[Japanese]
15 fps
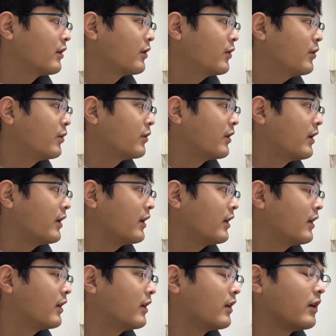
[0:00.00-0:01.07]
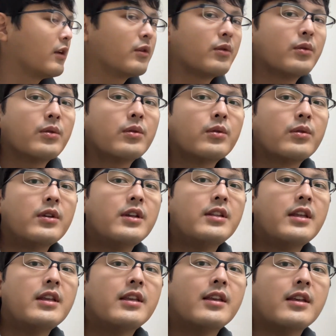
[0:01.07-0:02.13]
今日ね、あの、いい
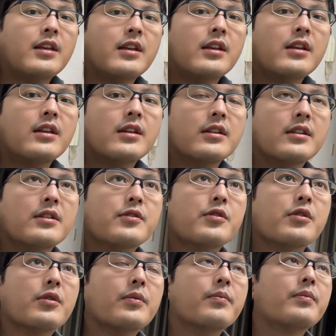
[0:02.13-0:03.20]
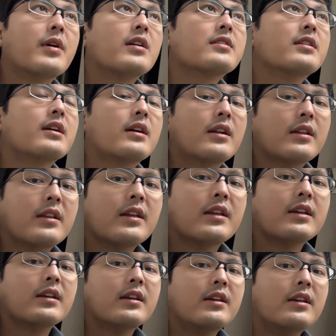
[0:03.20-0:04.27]
天気ですよ。朝からね、
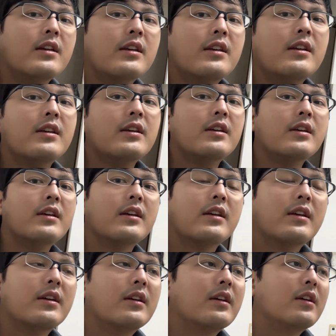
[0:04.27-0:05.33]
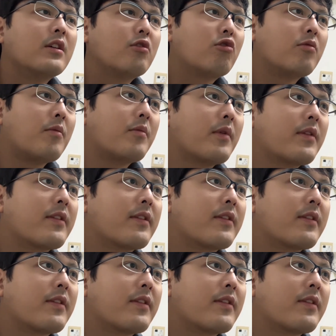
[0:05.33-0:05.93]
えー、ちょっと見ます